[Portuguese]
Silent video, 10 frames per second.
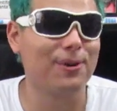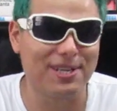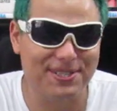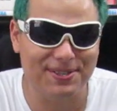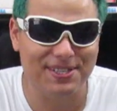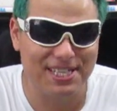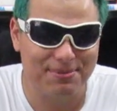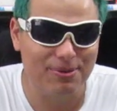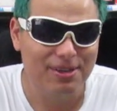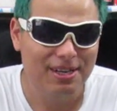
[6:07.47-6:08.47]

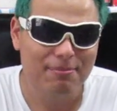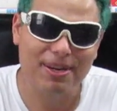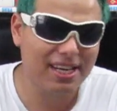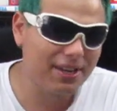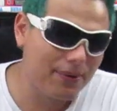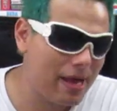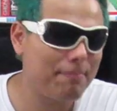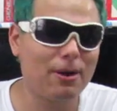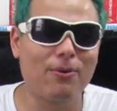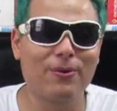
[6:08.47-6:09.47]
colecionismo, porque não é
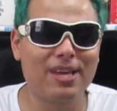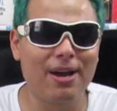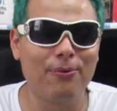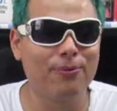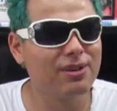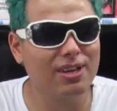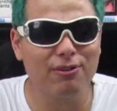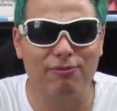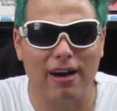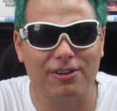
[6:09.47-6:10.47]
para qualquer um. E eu
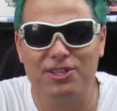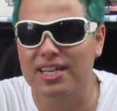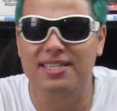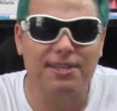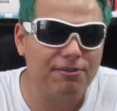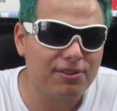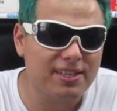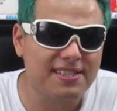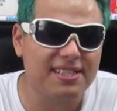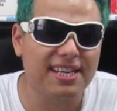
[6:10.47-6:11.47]
não falo de questão
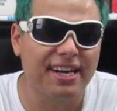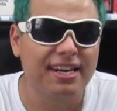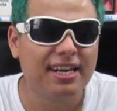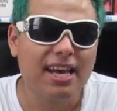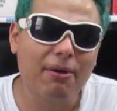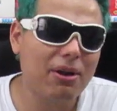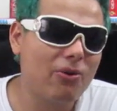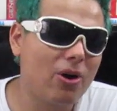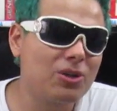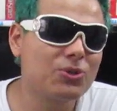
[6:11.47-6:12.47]
financeira. É um
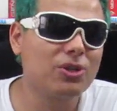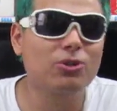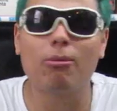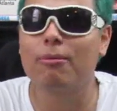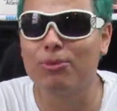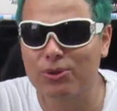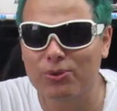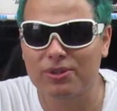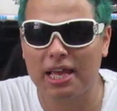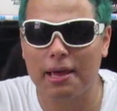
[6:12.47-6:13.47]
negócio que toma
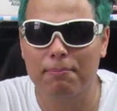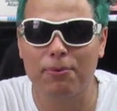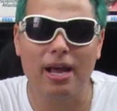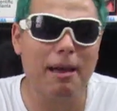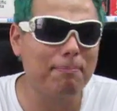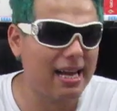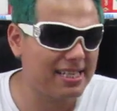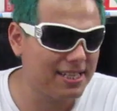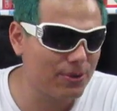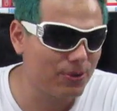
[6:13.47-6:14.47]
muito tempo, é
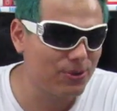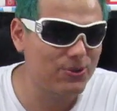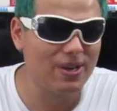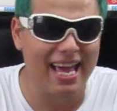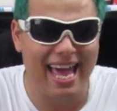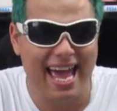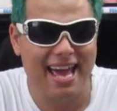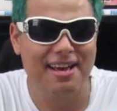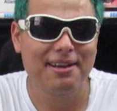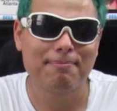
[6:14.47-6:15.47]
prazeroso?
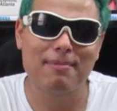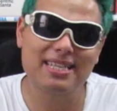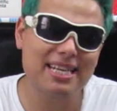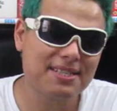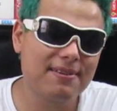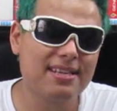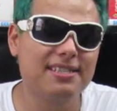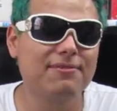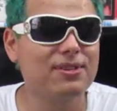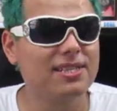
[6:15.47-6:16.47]
É, mas às
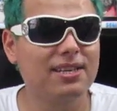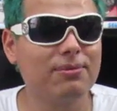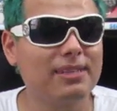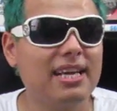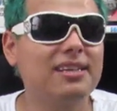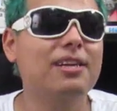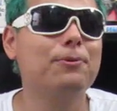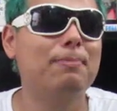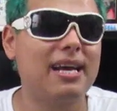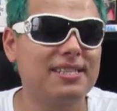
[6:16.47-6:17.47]
vezes você não tem
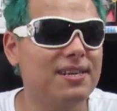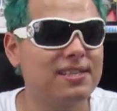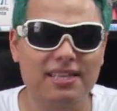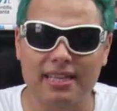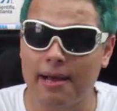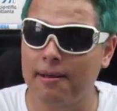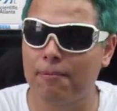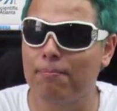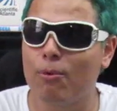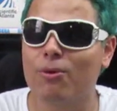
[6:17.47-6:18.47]
tanto prazer, você tá
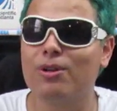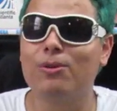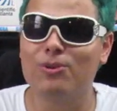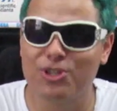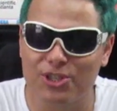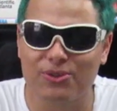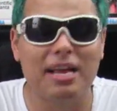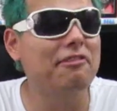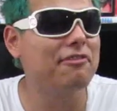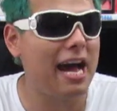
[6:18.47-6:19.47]
um pouco iludido
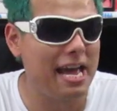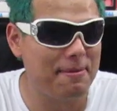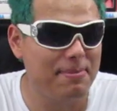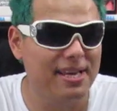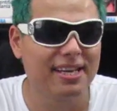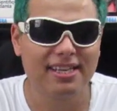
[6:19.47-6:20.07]
na vibe